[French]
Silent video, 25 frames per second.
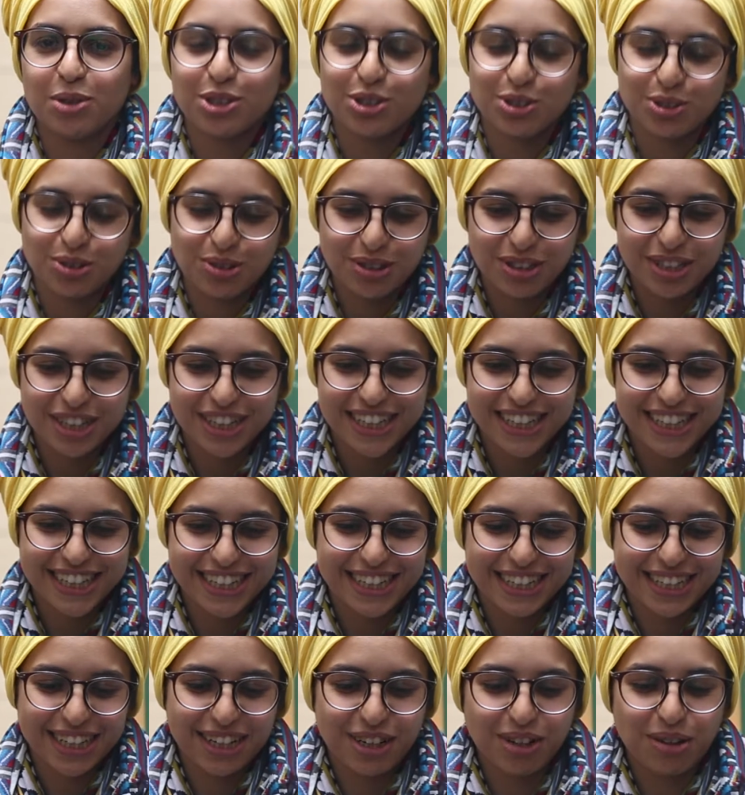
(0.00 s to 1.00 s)
Bonjour.
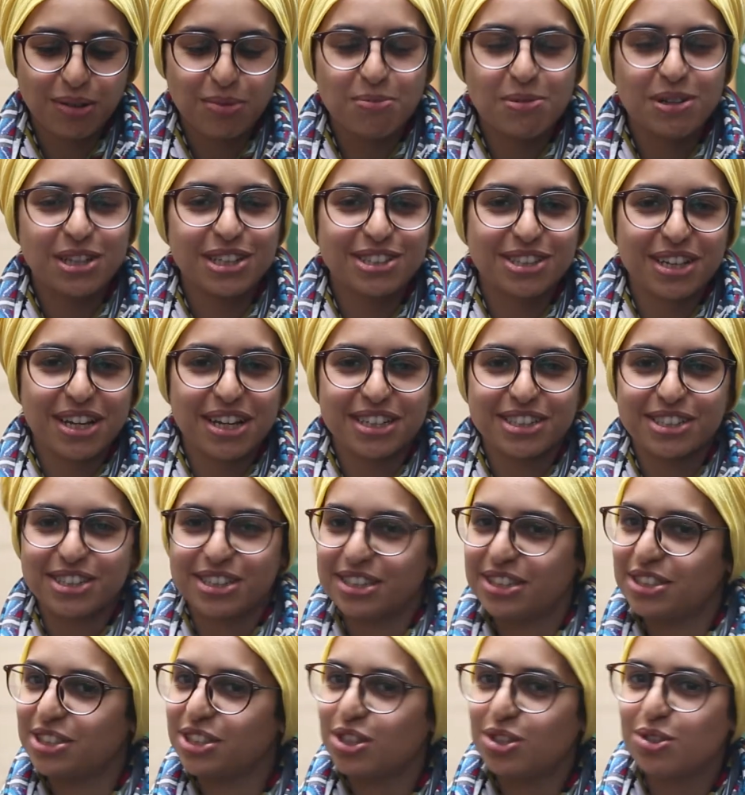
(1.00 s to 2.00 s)
Alors moi,
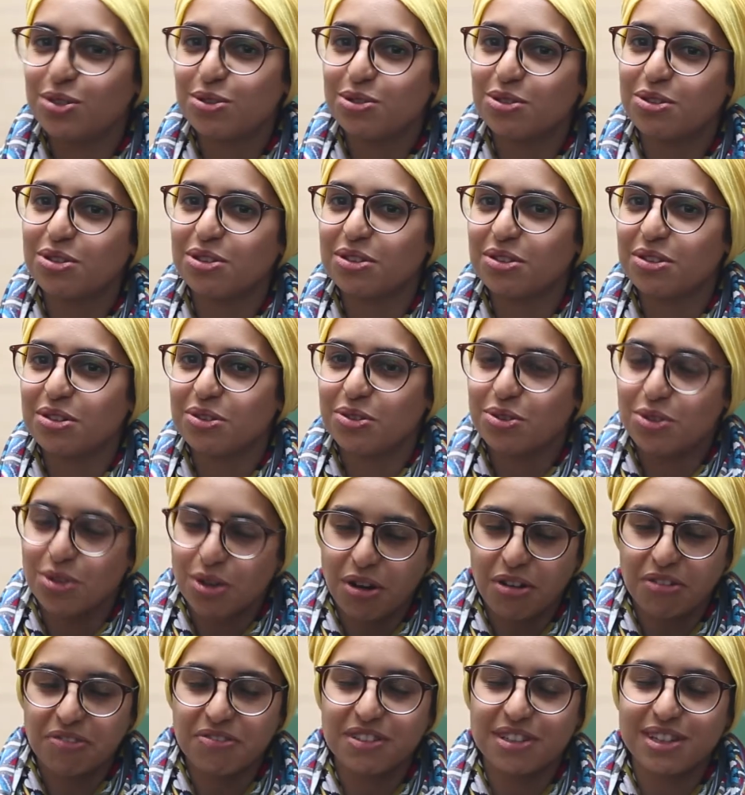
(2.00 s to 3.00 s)
j'ai toujours eu
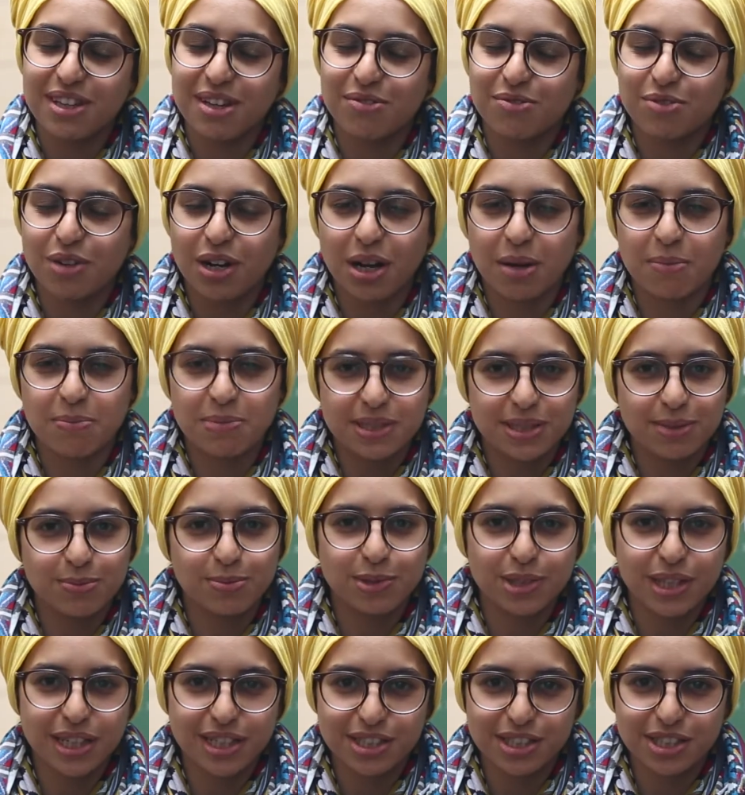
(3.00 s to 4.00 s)
envie d'avoir un petit
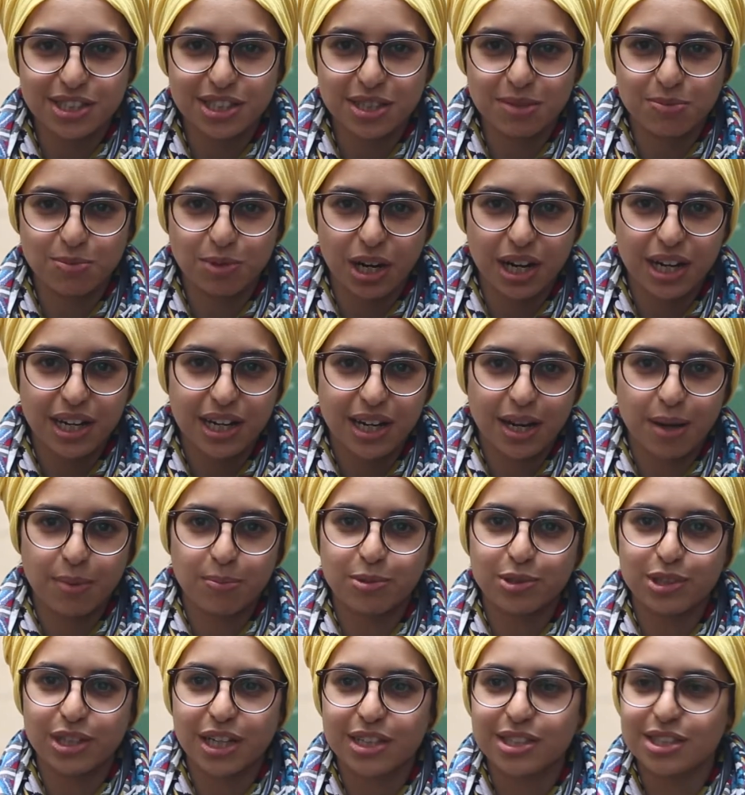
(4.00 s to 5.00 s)
potager chez moi. Un
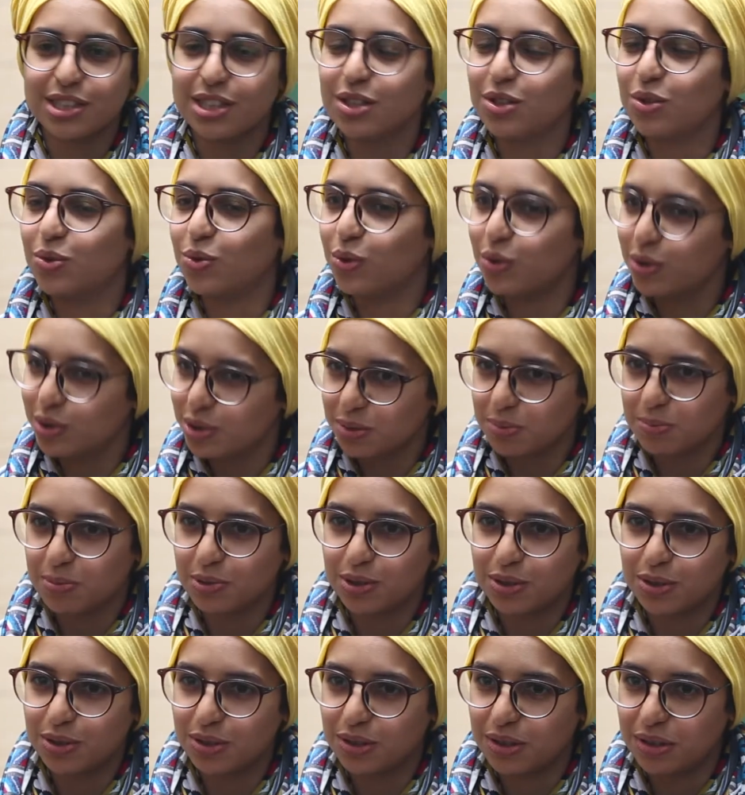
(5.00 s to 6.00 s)
potager où je
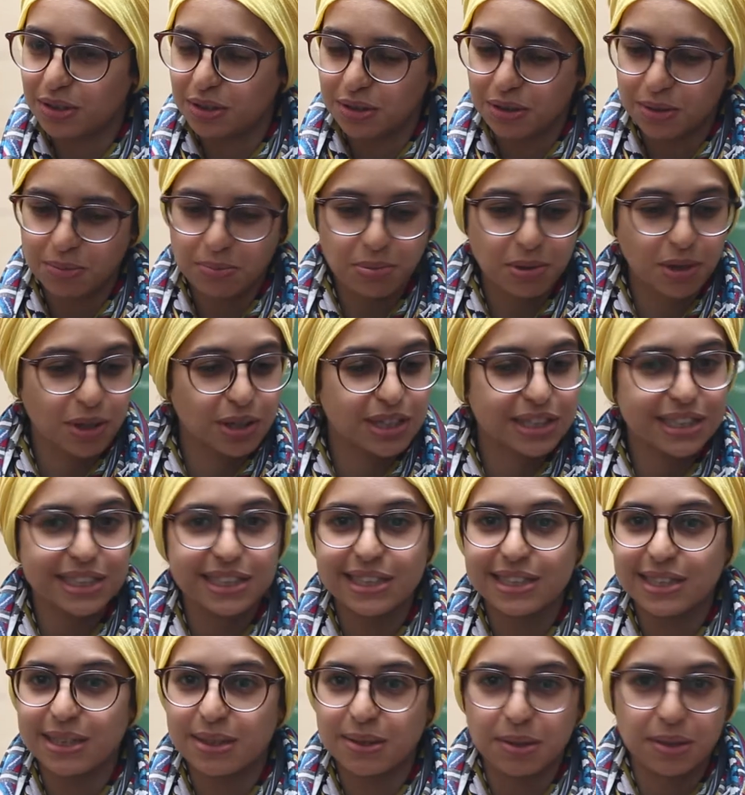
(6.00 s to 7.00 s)
peux euh,
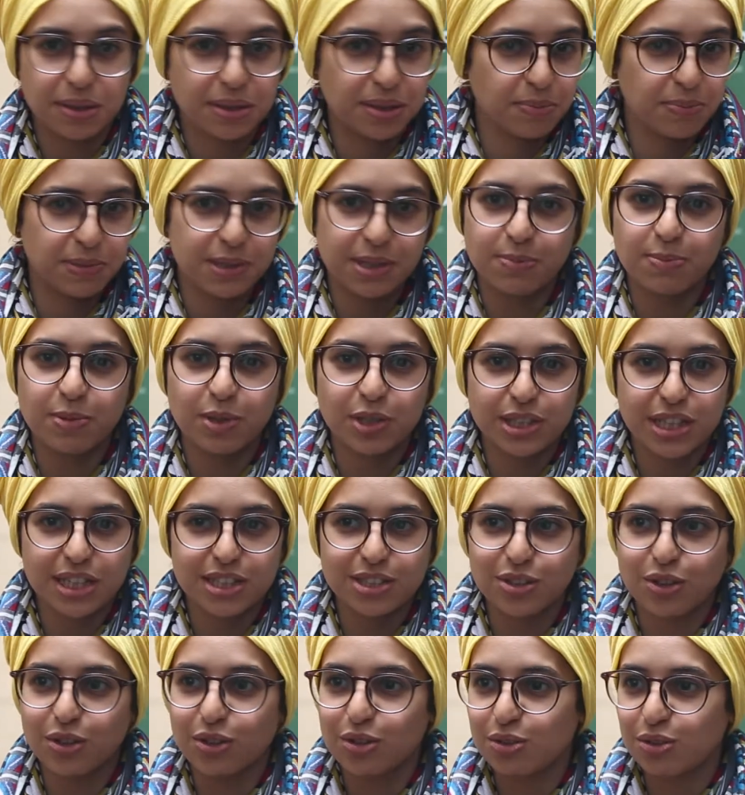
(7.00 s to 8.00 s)
planter des, petites
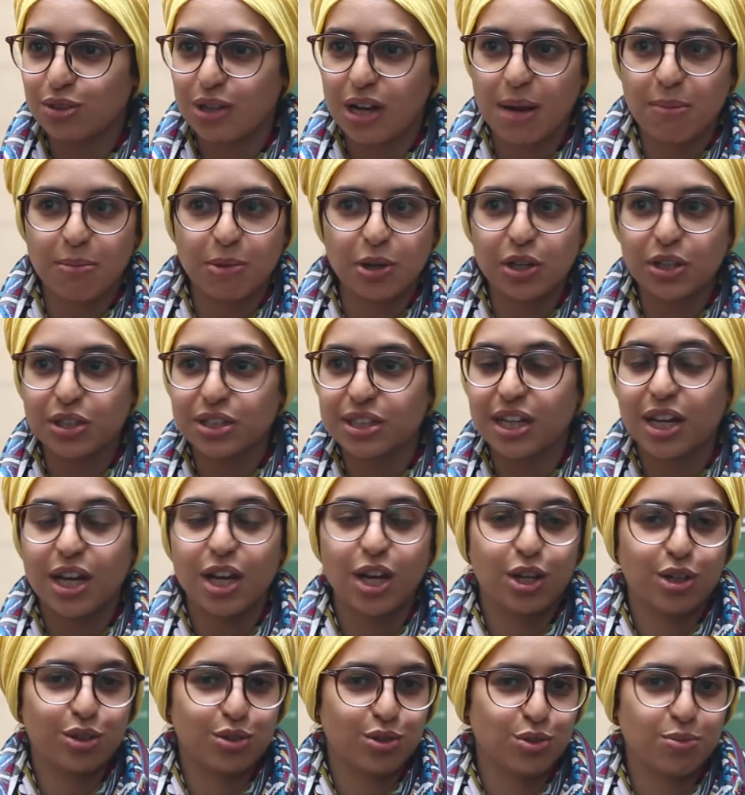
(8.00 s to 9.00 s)
plantations de l'amande,
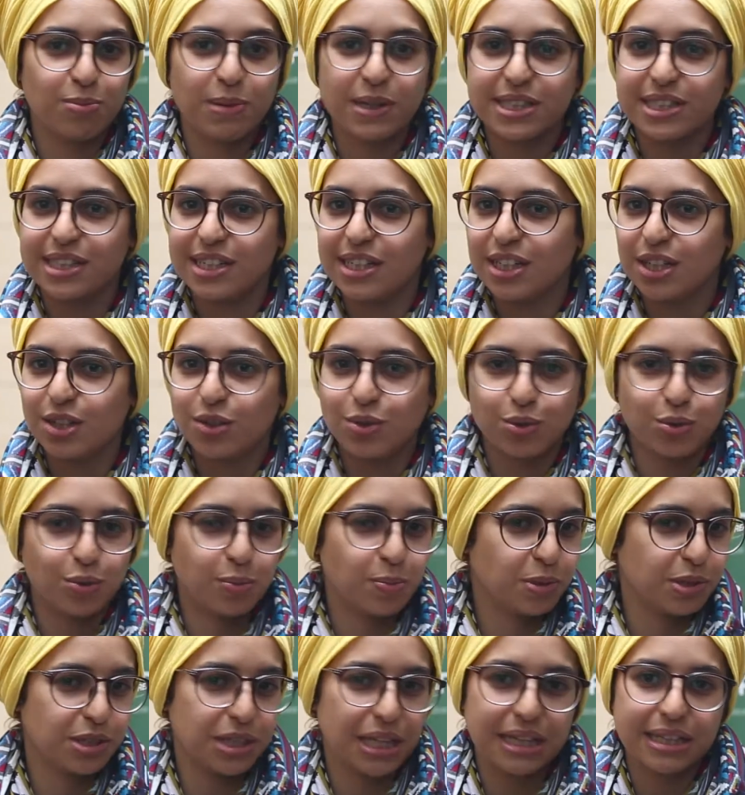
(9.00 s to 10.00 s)
du basilic ou
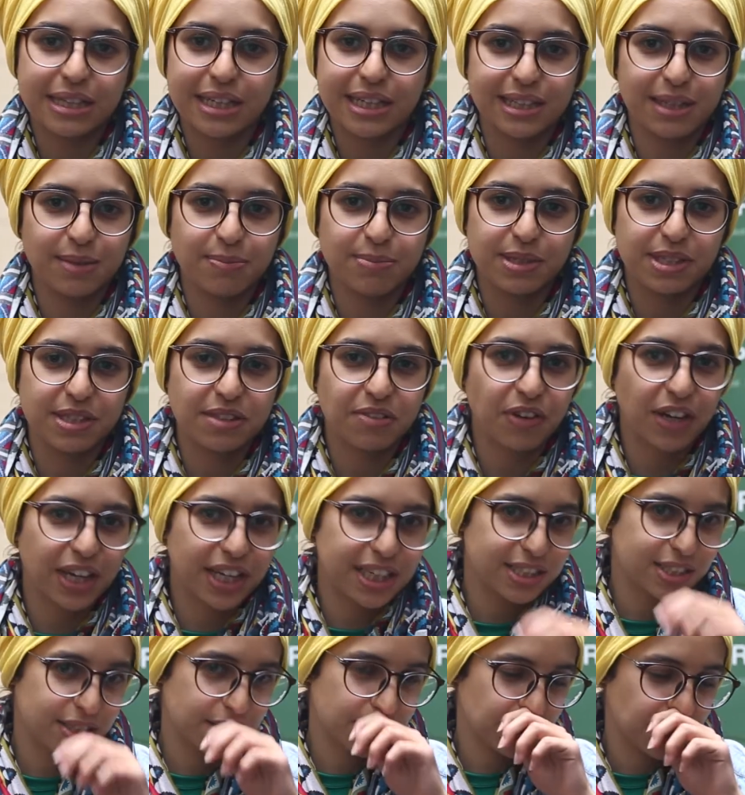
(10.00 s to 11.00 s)
peut-être des petites
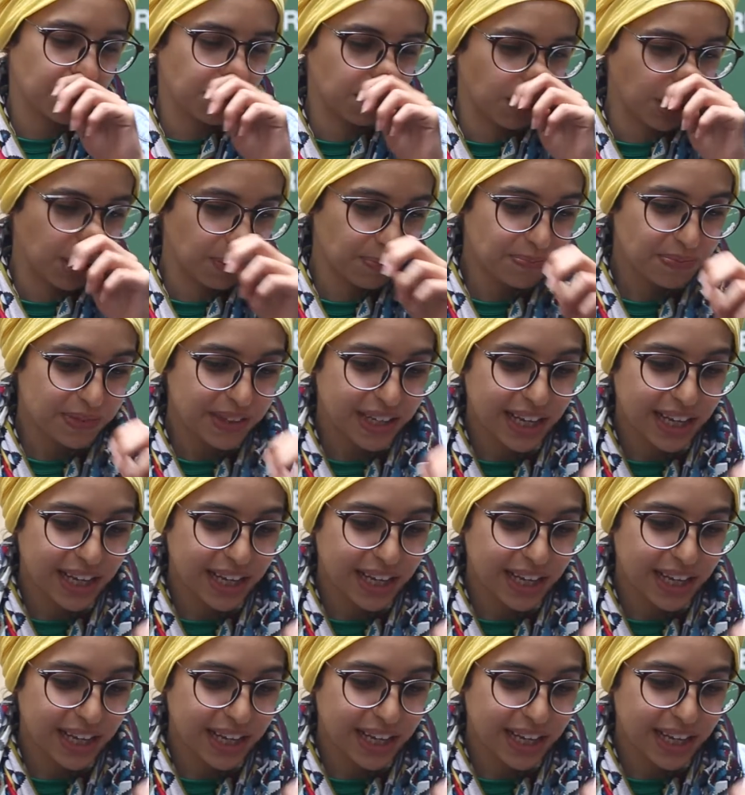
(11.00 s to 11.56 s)
fraises chez moi.